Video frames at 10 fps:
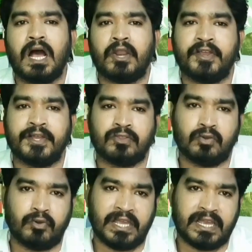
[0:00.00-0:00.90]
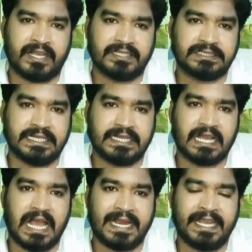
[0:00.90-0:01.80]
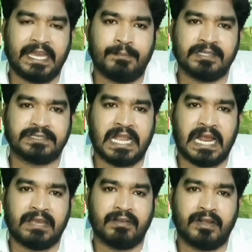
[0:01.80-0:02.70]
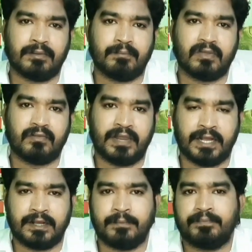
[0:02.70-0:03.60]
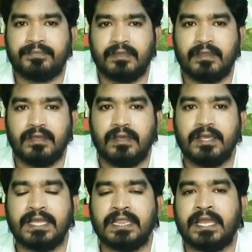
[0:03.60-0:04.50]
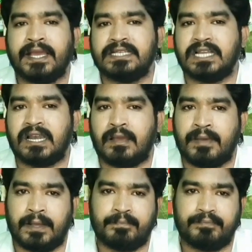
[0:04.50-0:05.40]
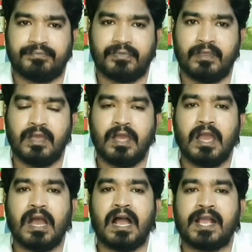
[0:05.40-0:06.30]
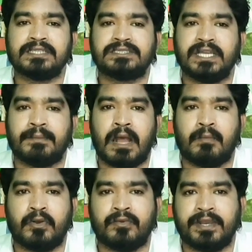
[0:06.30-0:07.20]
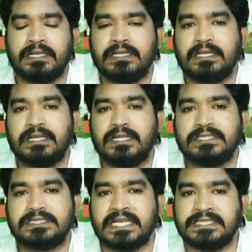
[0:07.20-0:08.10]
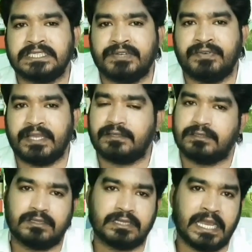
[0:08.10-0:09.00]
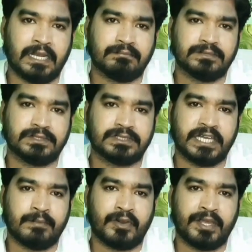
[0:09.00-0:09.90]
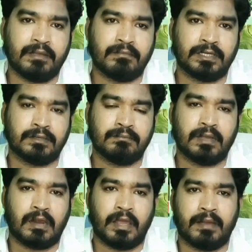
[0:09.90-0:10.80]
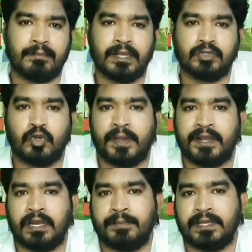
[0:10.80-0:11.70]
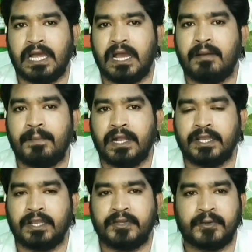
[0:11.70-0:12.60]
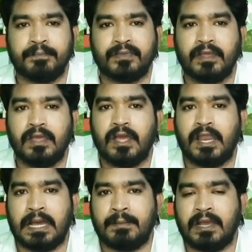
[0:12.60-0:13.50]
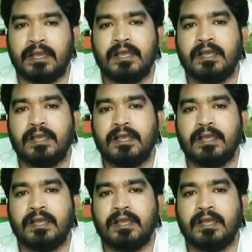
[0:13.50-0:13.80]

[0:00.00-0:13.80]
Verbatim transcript: ஆரோக்கியத்துக்குரிய ஸ்ரீ அக்னி ஹெர்பல் ஸ்நேக அனைவருக்கும் வணக்கம் இந்த நிகழ்ச்சியில நாம அகஸ்திய மாமுனிவரின் சஞ்சீவி தைலம் செய்முறை மற்றும் அவனுடைய மருத்துவ பயன்களை பற்றி தான் பார்க்க இருக்கிறோம் நாம